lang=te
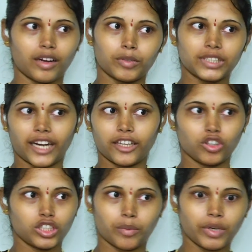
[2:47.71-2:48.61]
అప్పుడు
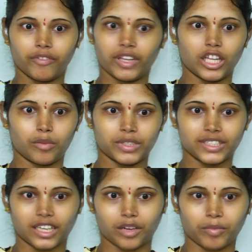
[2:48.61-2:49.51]
స్టార్టింగ్ వచ్చినప్పుడు ఇవే
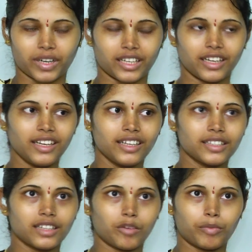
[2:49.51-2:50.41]
నేర్పించారు అనమాట
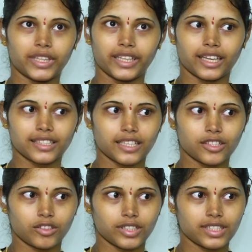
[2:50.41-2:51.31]
బ్రీతింగ్
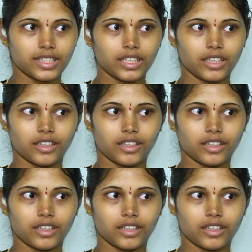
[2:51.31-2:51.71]
ఎక్సర్సైజ్ వచ్చేసి